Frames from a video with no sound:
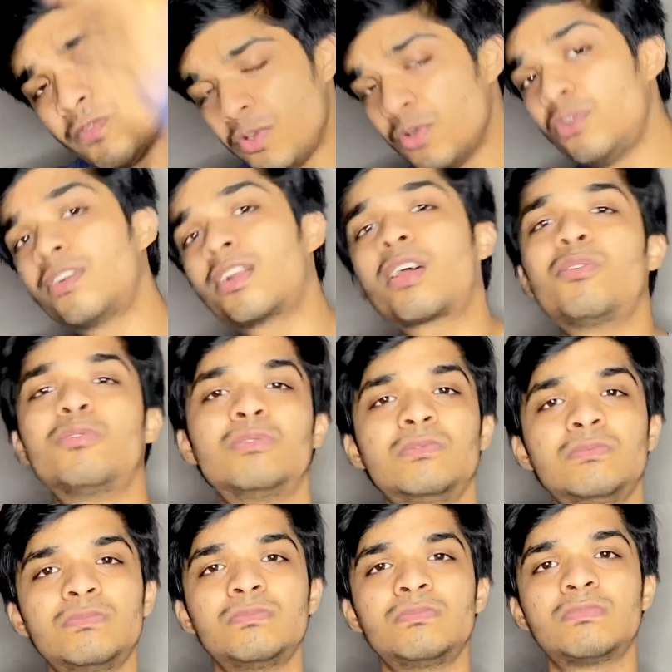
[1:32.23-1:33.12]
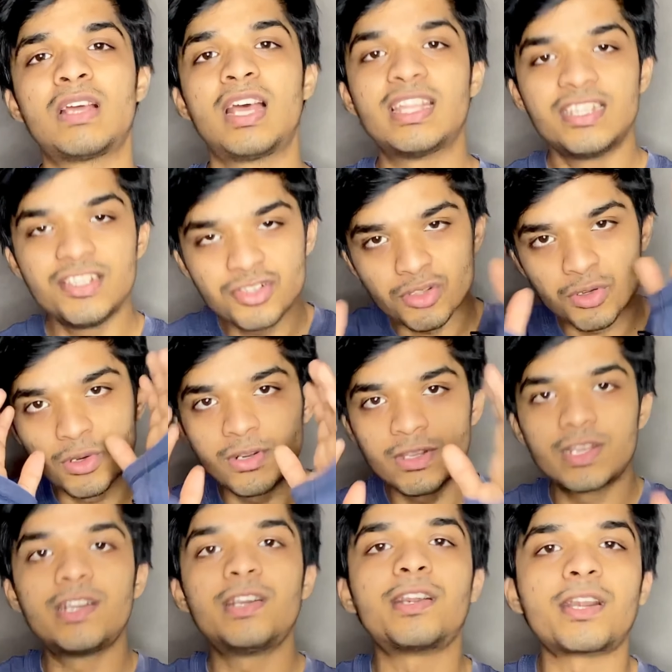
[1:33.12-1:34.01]
వ్యూలు రావు అది సోలో
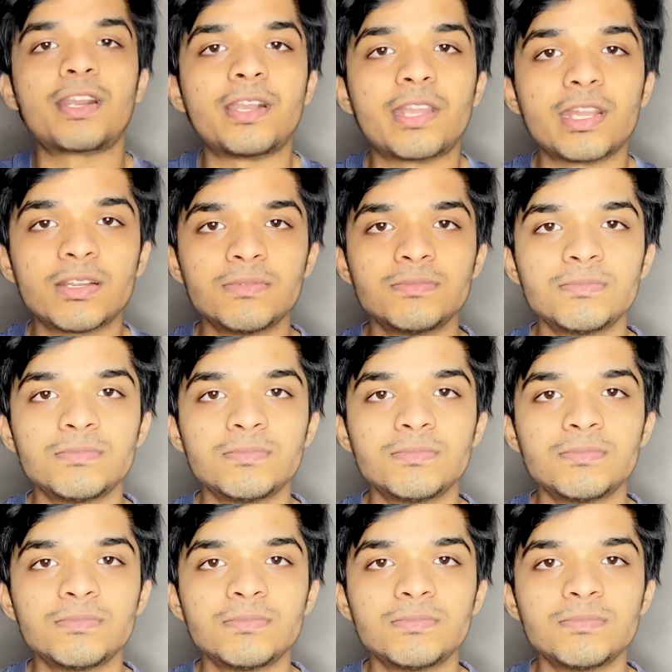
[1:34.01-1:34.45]
క్రియేటర్ అంటే